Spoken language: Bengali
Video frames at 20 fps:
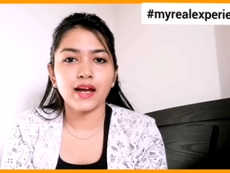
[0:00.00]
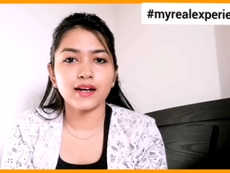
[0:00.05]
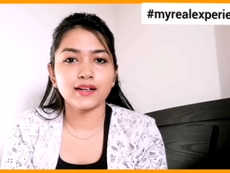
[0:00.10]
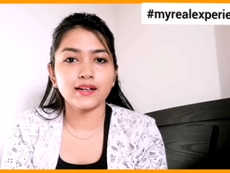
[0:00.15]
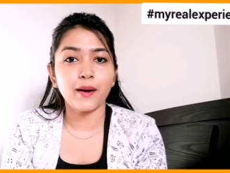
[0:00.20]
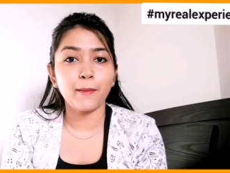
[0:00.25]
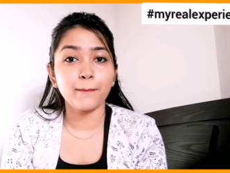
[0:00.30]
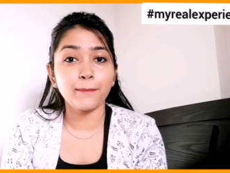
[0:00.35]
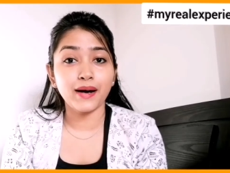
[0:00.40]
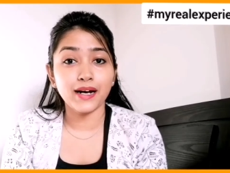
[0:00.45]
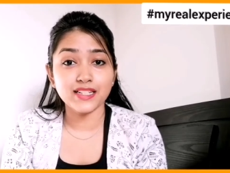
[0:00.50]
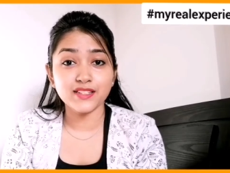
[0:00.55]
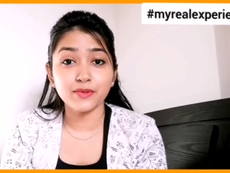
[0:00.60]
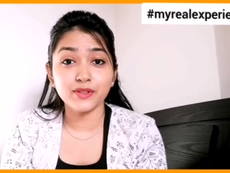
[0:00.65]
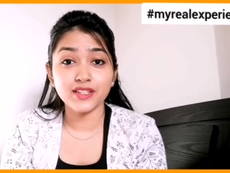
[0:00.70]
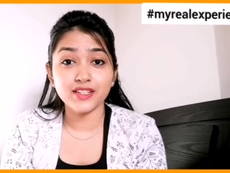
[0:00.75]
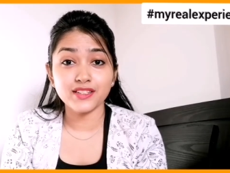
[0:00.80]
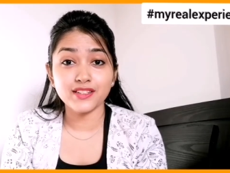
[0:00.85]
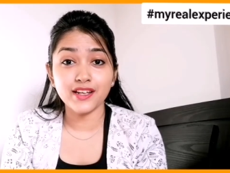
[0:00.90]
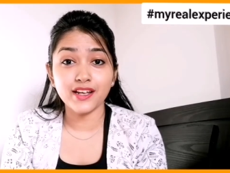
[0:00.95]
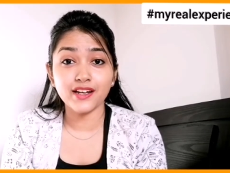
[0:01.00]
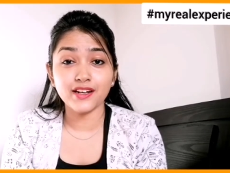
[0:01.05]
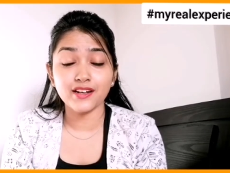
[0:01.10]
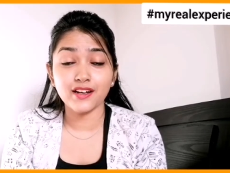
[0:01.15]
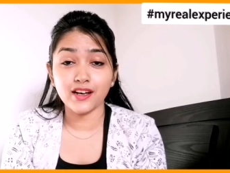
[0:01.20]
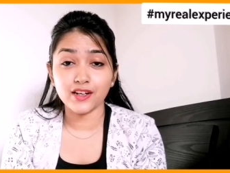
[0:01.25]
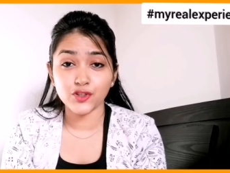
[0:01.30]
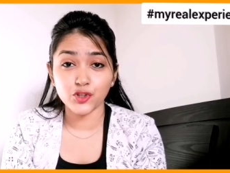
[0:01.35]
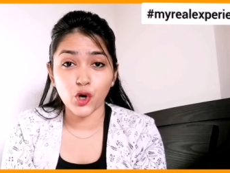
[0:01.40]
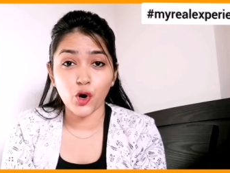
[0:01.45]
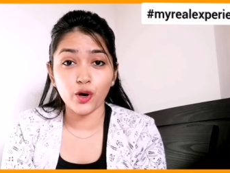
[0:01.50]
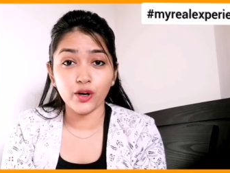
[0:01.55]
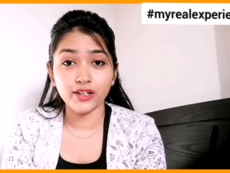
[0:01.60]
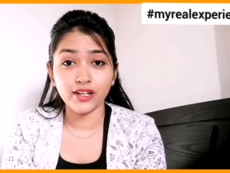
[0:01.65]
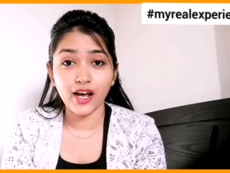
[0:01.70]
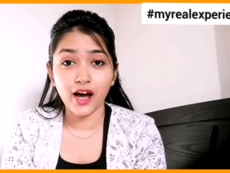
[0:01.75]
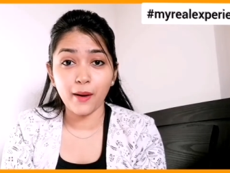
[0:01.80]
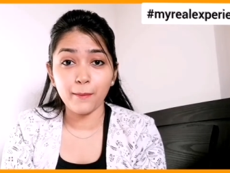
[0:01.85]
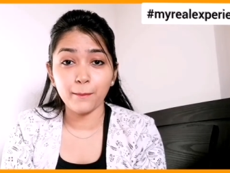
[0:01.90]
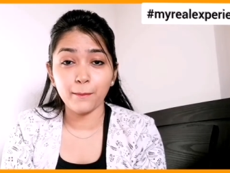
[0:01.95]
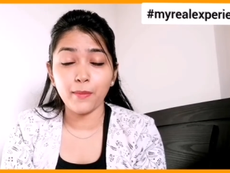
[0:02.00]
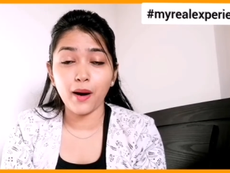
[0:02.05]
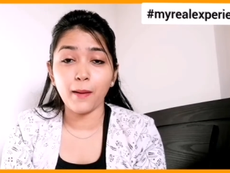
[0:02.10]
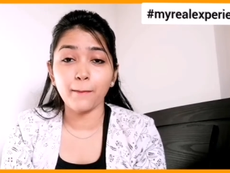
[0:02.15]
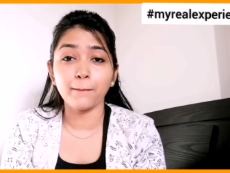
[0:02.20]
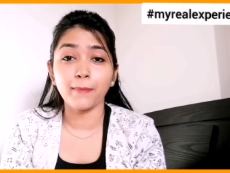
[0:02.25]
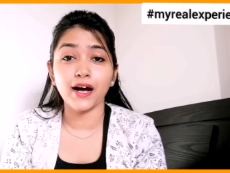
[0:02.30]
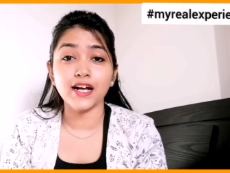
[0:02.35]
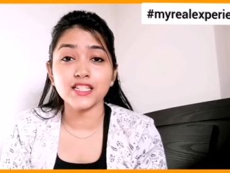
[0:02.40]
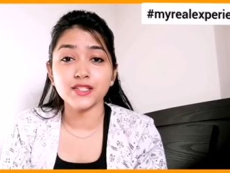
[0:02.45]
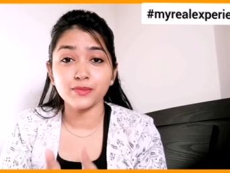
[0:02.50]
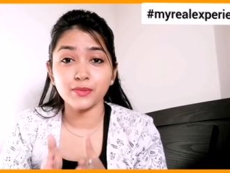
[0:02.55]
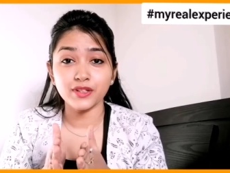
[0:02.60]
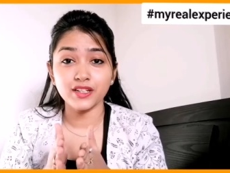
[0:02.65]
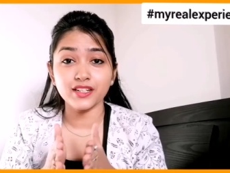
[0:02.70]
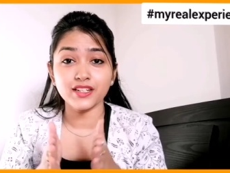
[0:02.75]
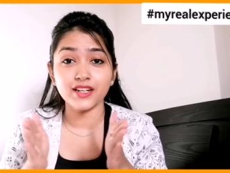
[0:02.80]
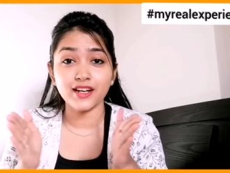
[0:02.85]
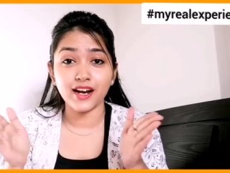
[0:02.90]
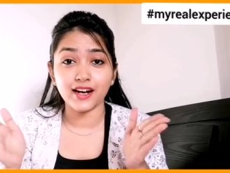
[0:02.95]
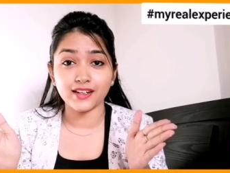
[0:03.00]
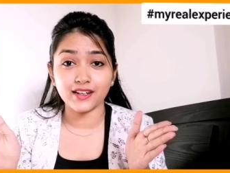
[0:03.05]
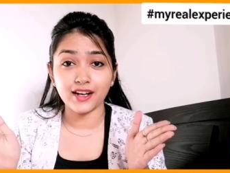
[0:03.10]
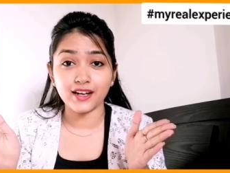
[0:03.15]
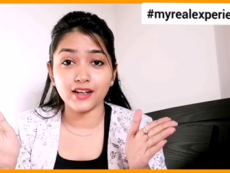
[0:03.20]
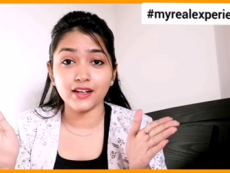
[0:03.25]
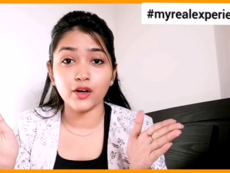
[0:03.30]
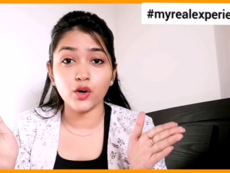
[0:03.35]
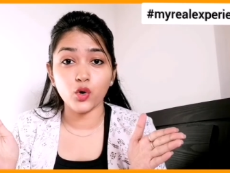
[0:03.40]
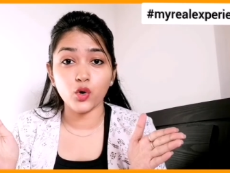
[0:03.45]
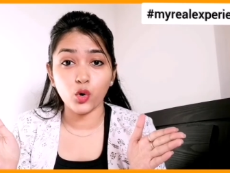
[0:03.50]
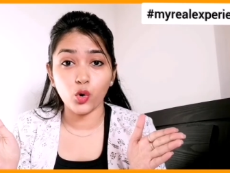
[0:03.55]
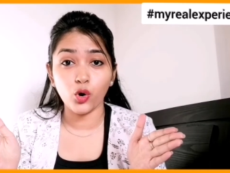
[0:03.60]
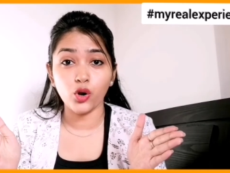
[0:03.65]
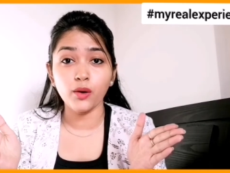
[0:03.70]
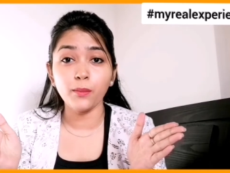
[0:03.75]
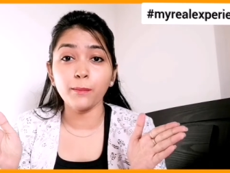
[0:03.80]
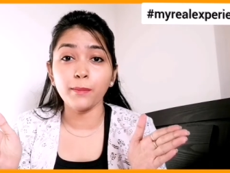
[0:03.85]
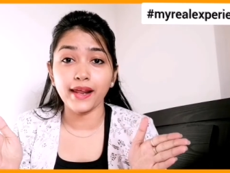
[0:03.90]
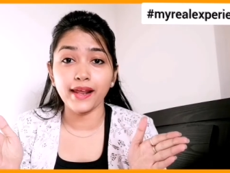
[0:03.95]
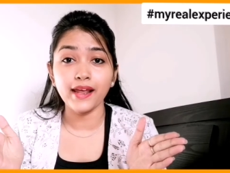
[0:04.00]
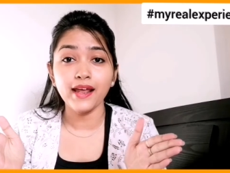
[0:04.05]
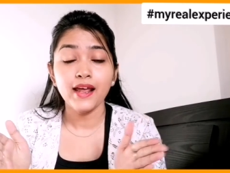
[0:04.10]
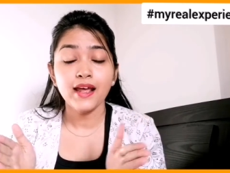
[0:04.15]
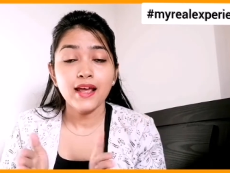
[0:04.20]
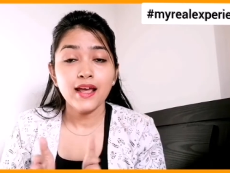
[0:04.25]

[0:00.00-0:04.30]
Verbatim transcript: একটা পাঁচ মিনিটের সংলাপ বা পাঁচ মিনিটের একটা রোল প্লে